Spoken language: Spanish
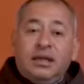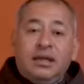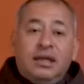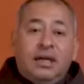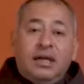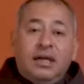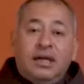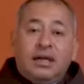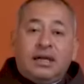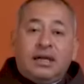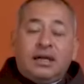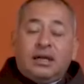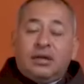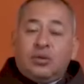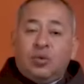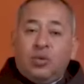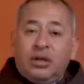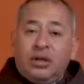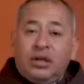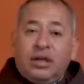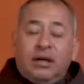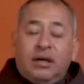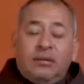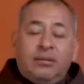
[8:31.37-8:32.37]
ella
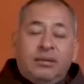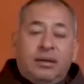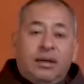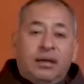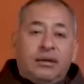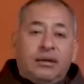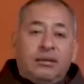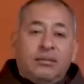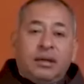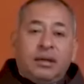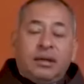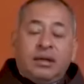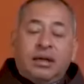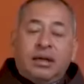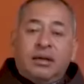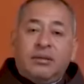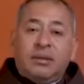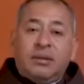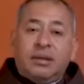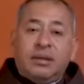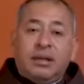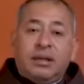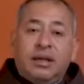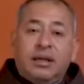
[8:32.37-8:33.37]
cuidaba,
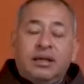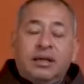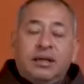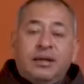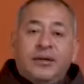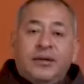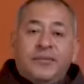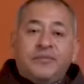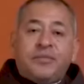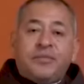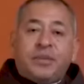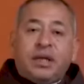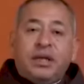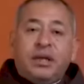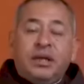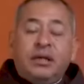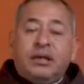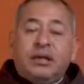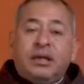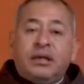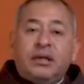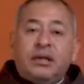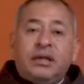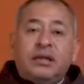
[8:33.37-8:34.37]
albergaba y tal,
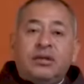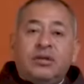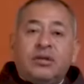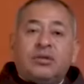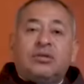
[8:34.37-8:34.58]
y tenía el